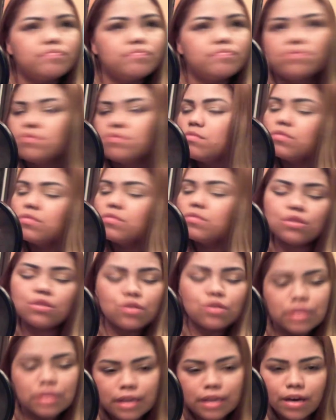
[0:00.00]
no
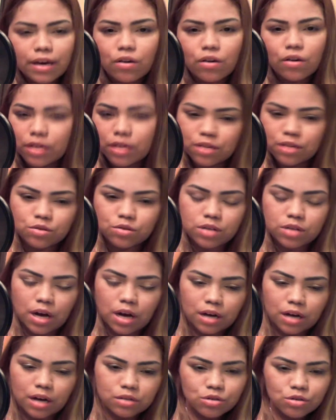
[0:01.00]
te quedes con eso, o sea,
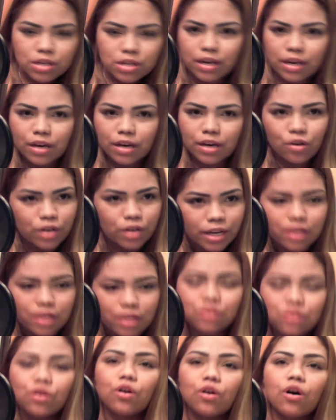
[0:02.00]
no se queden con
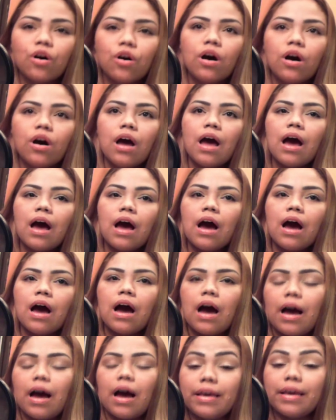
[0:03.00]
eso.
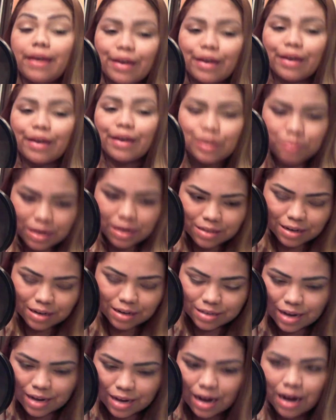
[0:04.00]
Hay que ir más
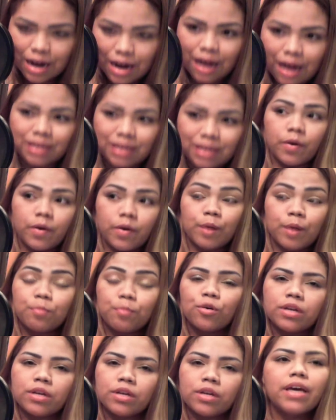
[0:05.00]
allá, hay que ver
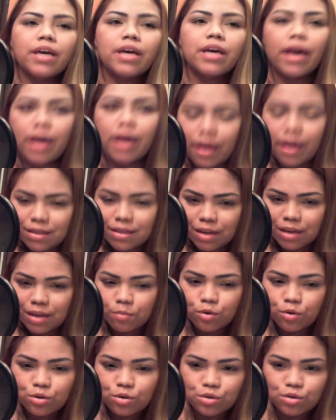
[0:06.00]
por qué
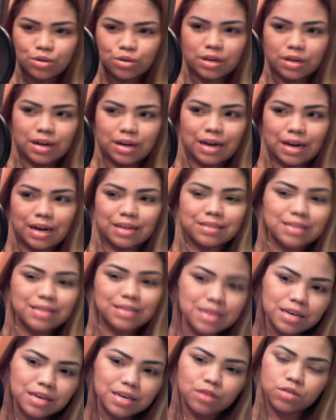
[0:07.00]
estamos
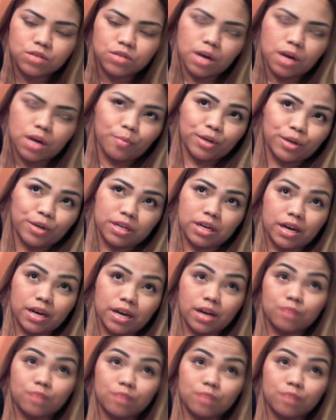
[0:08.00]
así, o sea, por qué